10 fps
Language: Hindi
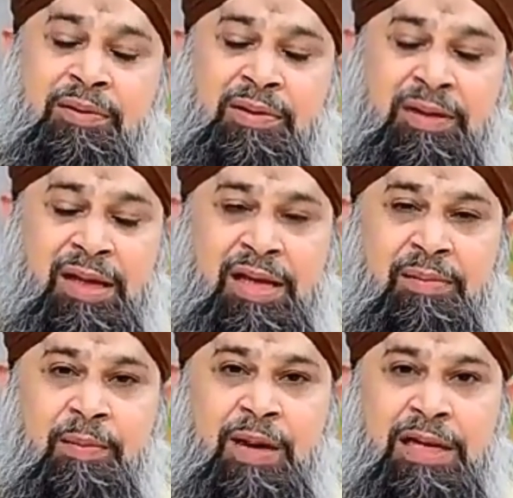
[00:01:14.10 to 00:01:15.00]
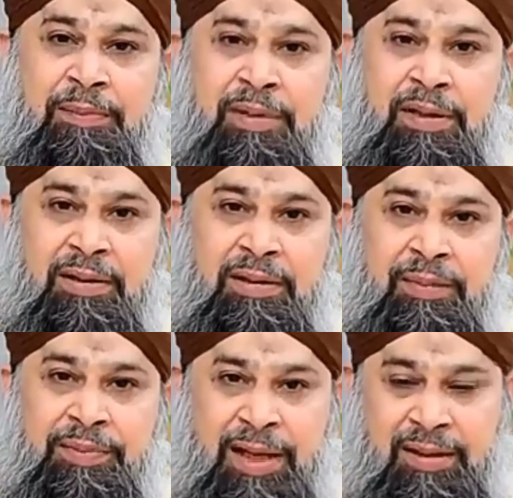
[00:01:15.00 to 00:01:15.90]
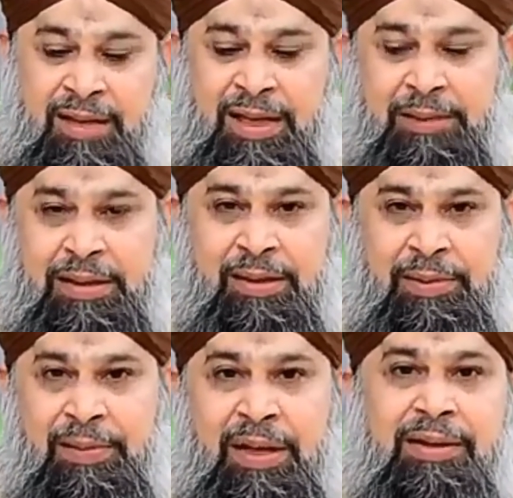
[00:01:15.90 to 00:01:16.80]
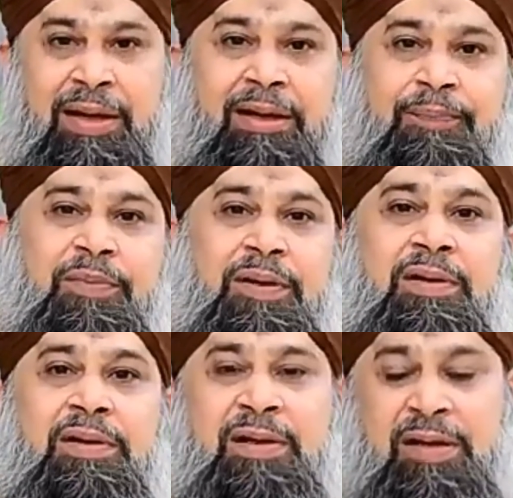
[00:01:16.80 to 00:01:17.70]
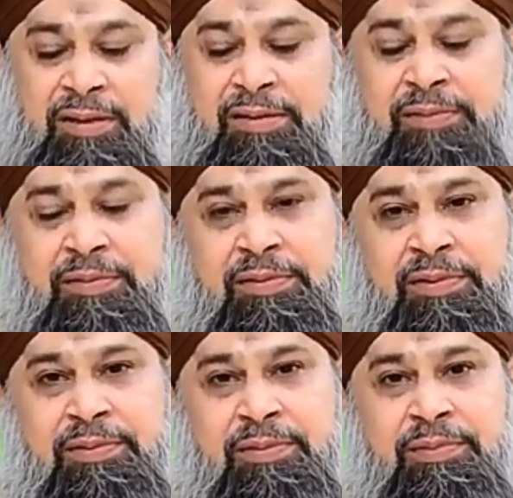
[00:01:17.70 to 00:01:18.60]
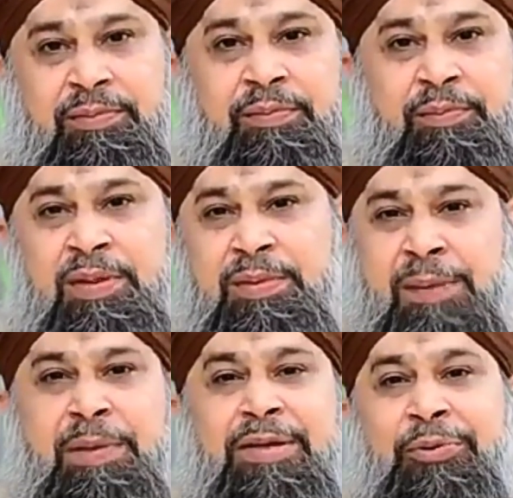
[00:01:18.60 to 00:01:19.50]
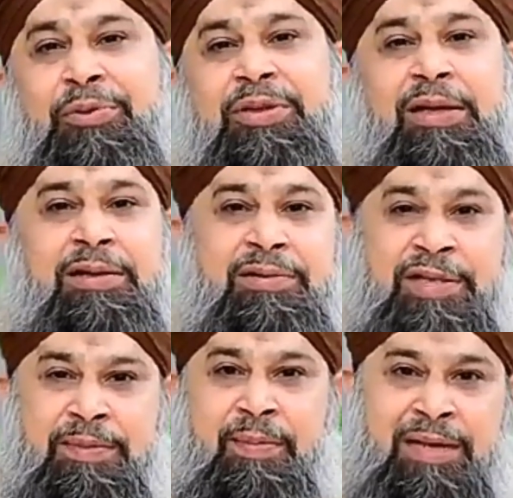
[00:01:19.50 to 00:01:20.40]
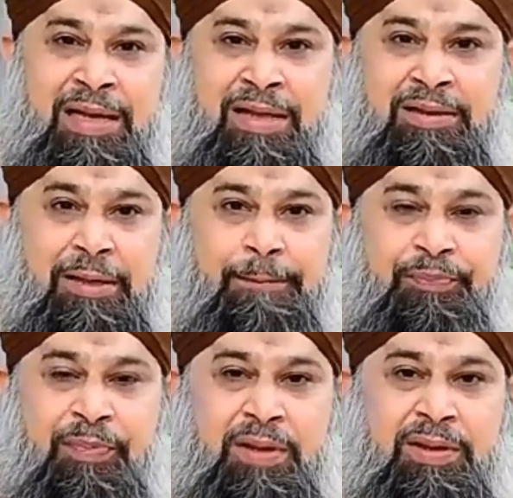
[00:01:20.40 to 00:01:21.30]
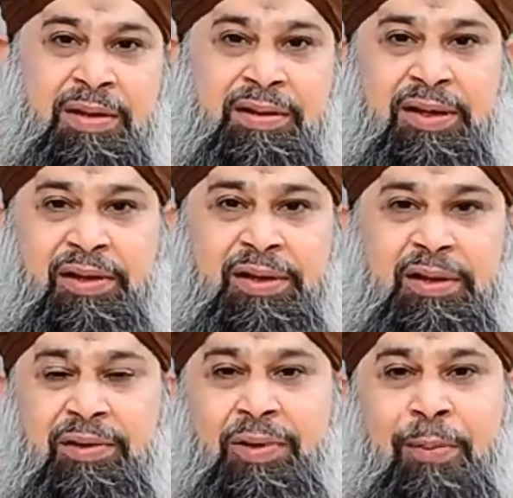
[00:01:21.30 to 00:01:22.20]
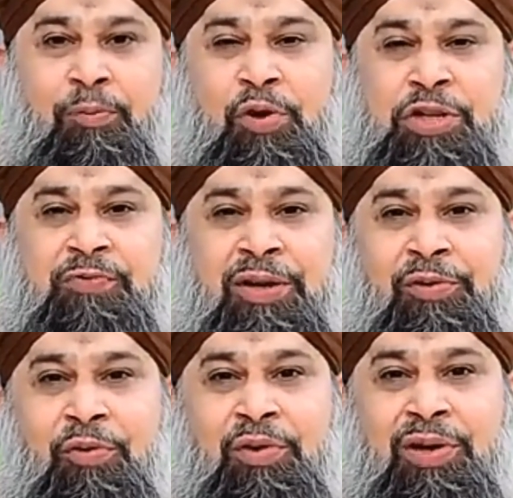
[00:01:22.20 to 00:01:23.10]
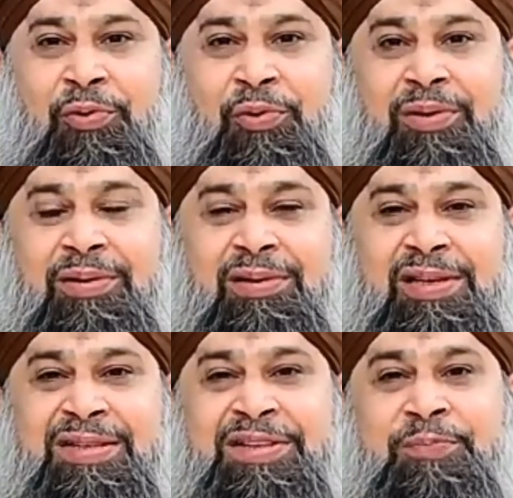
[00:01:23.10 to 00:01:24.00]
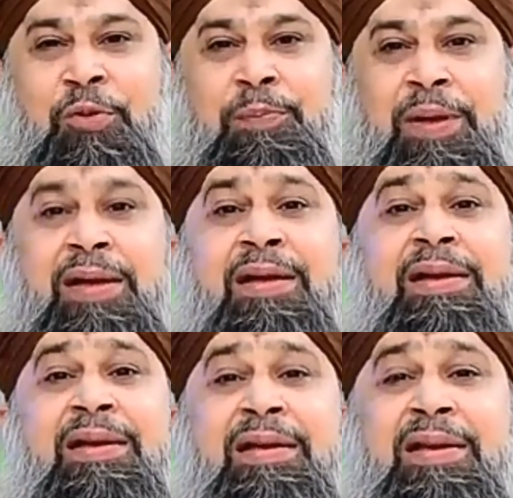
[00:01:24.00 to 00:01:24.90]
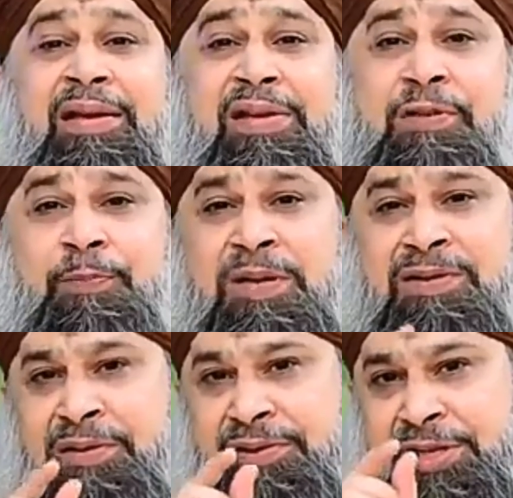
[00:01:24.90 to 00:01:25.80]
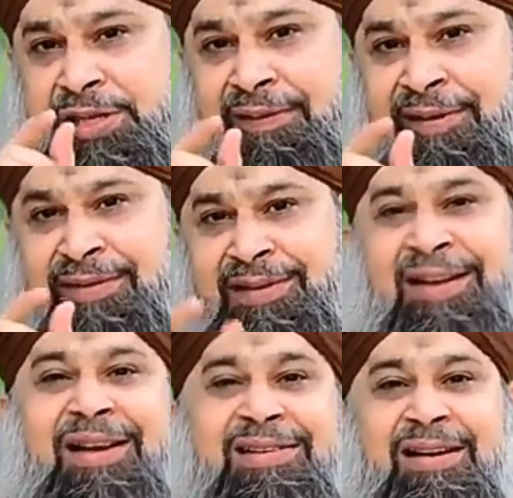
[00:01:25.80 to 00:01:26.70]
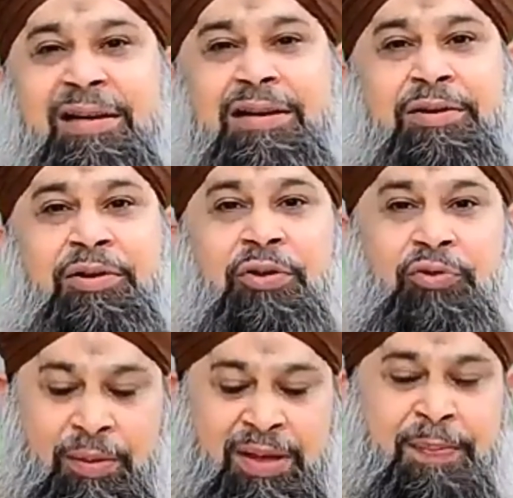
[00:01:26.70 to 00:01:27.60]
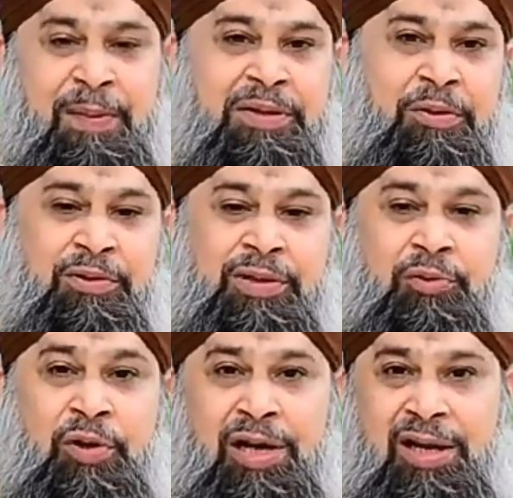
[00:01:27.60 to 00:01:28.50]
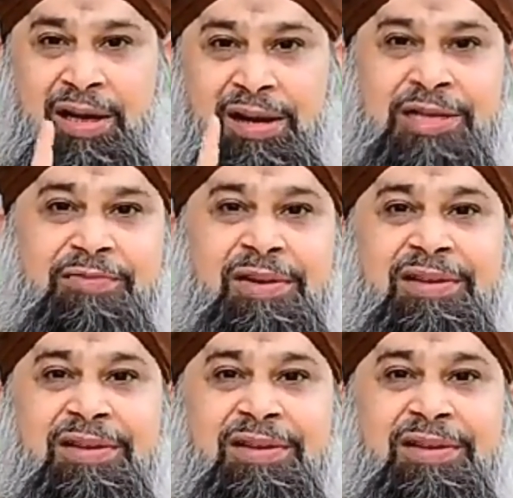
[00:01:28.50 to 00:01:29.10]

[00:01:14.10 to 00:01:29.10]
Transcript: कई ममालिक में हम देखते हैं हमें हमें मिलता है एक एक मीटर होता है हम्म, बताया जाता है कि आपको इस वक्त कौन कौन किस किस मुल्क में किस परसेंटेज के हवाले से देखा जा रहा है तो हमें ये पता होता है तो इंडिया इस वक्त